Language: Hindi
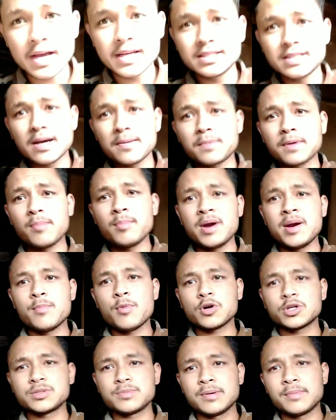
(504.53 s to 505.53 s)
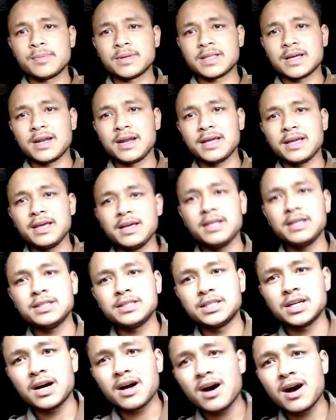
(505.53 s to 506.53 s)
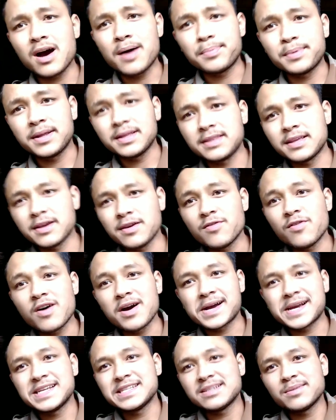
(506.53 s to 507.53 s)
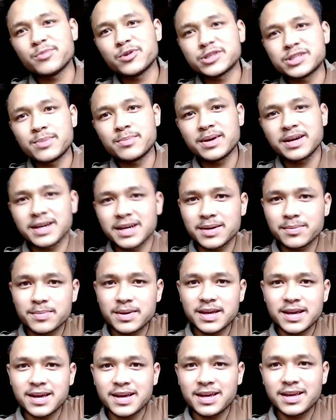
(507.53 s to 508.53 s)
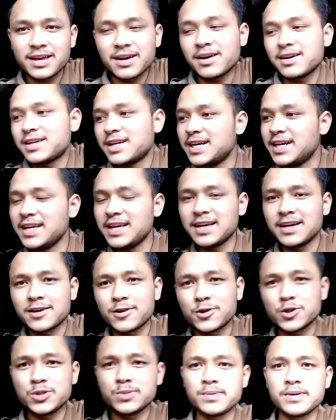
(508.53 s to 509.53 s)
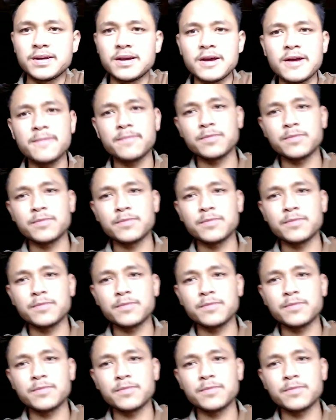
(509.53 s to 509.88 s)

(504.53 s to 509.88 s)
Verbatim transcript: गाइज आप कमेंट बॉक्स में बताना कि जहाँ आप रहते हैं वहाँ कैसा मौसम है गर्मी है या ठंडी है कुछ भी है